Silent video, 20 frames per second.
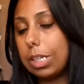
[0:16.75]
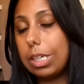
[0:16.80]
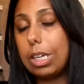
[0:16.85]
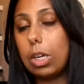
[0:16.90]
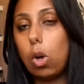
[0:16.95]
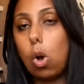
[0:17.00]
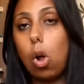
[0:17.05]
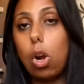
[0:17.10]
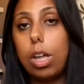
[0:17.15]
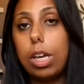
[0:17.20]
da
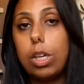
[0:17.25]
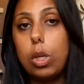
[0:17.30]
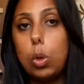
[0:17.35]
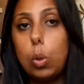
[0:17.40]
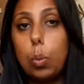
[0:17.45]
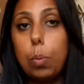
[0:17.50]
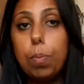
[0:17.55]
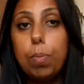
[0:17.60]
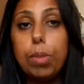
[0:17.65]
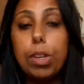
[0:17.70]
Nicola
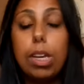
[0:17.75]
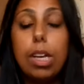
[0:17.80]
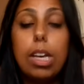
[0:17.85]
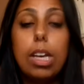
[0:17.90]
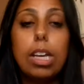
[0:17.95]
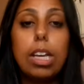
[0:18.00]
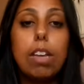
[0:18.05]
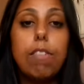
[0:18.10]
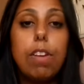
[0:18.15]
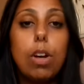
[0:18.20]
Jung,
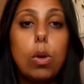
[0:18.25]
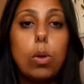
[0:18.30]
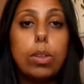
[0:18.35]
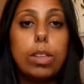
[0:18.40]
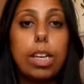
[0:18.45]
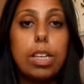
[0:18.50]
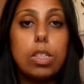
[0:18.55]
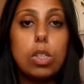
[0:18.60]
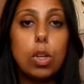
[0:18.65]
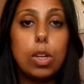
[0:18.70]
que vai
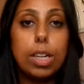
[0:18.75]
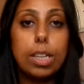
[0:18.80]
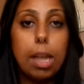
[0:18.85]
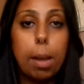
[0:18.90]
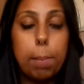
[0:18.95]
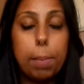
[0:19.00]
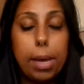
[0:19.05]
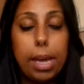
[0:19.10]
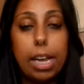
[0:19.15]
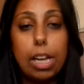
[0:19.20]
contar a história
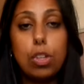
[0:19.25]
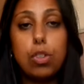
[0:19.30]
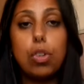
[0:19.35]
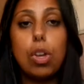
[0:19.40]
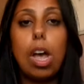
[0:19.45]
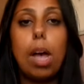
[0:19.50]
da Mad.